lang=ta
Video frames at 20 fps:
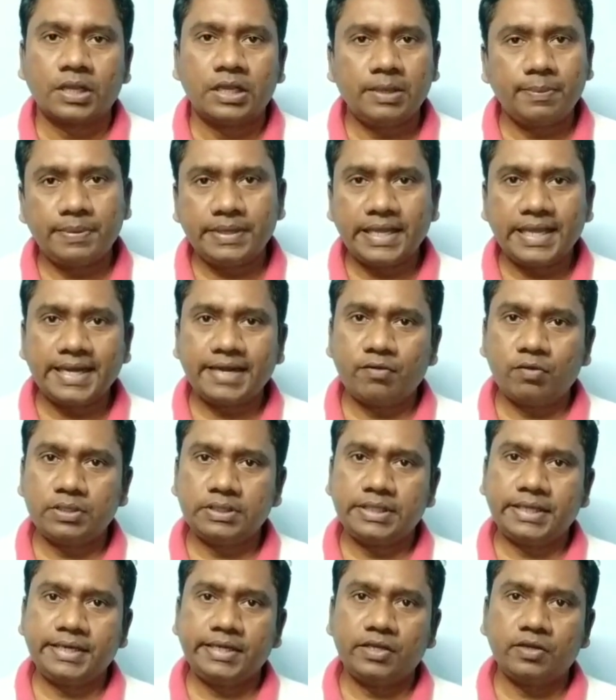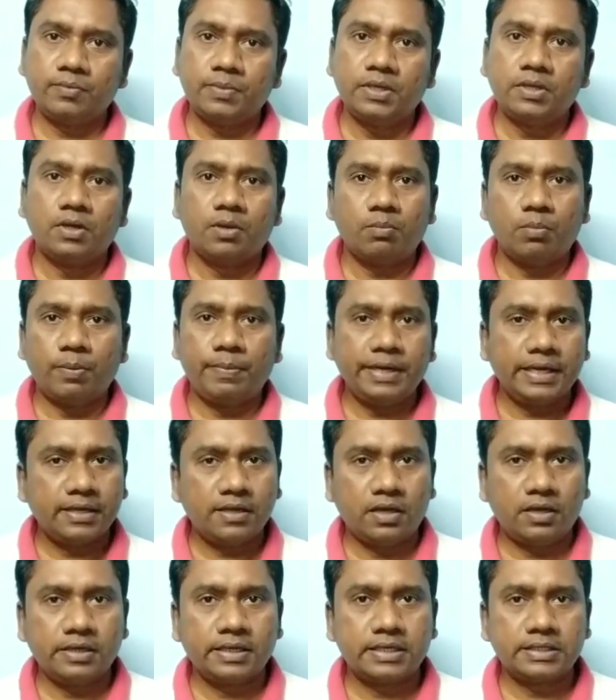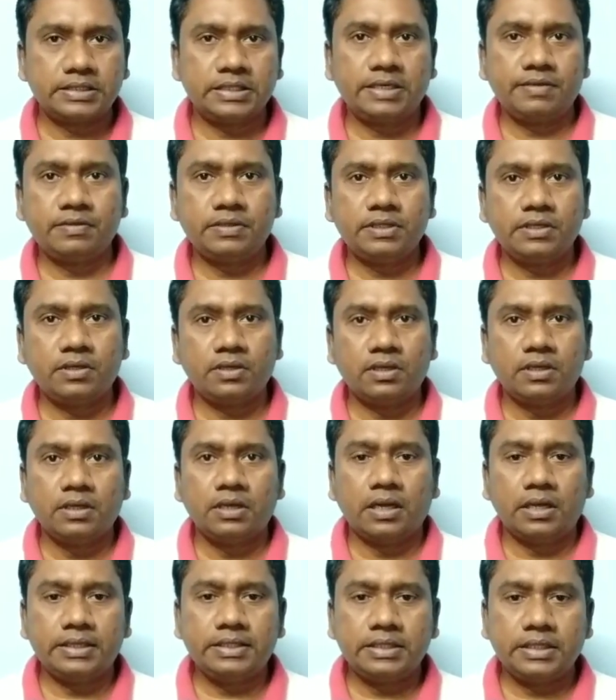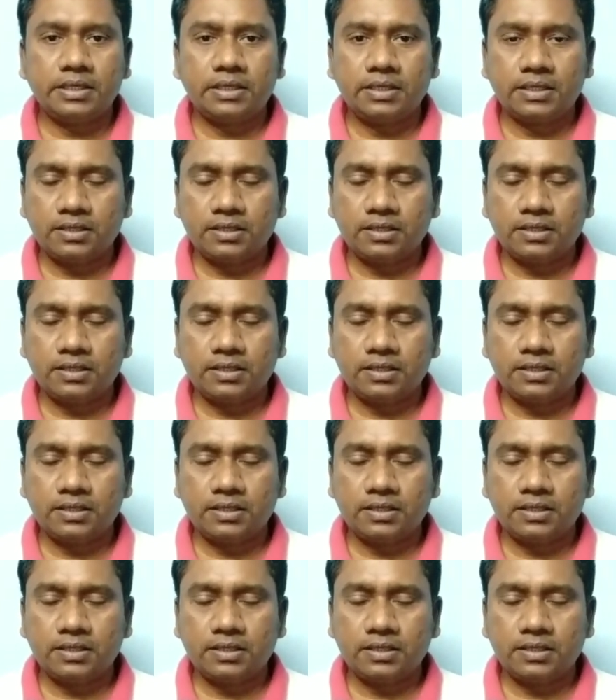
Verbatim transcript: இப்போ ஏற்கனவே தெரியும் மொபைல் காங்கிரஸில் வந்து இந்த